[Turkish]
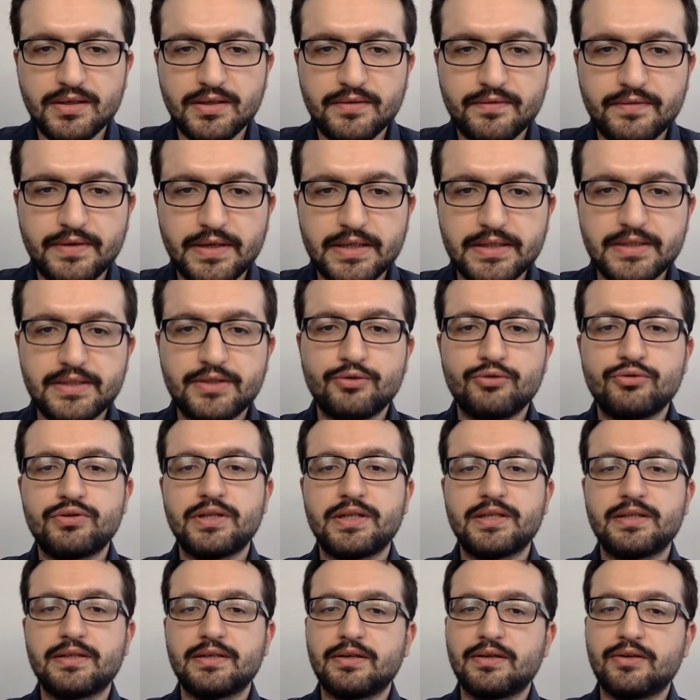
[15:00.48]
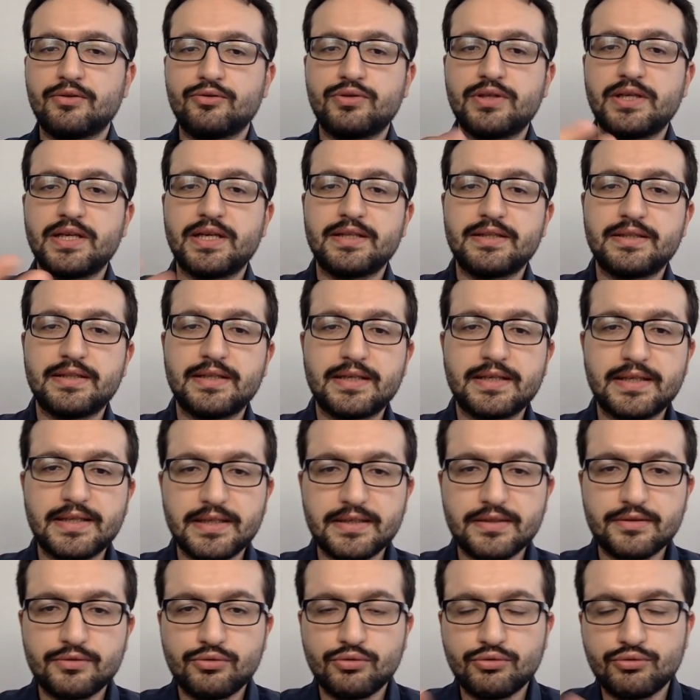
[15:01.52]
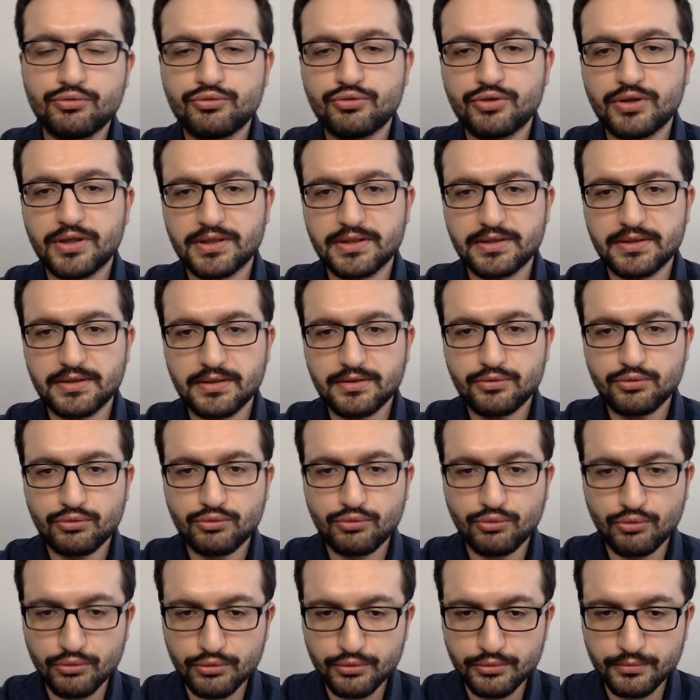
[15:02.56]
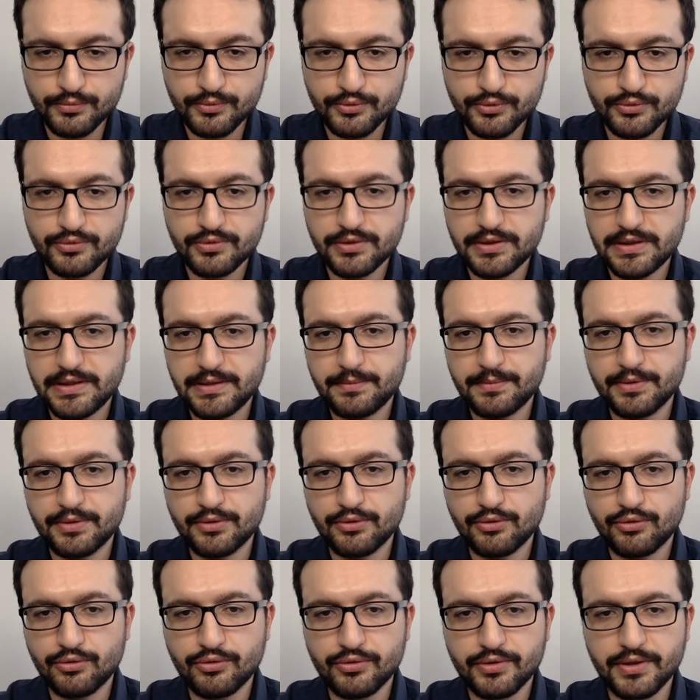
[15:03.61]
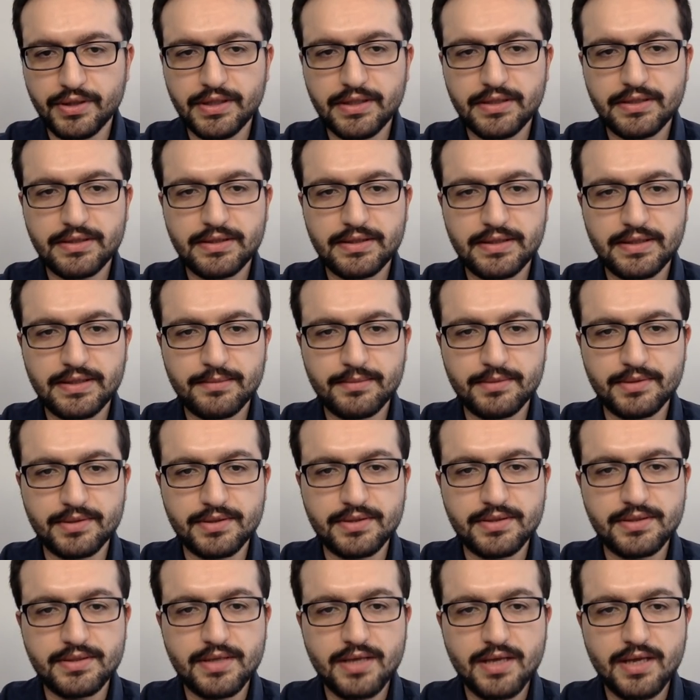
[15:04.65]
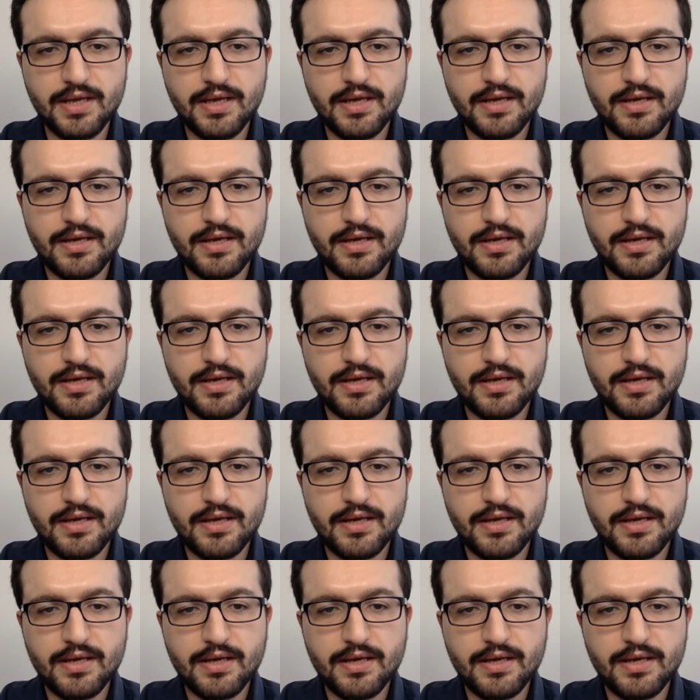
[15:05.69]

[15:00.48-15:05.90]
e, vergi öden, ödeyenlere geri dönüşü adına çok olumlu iyi bir örnek diyebiliriz.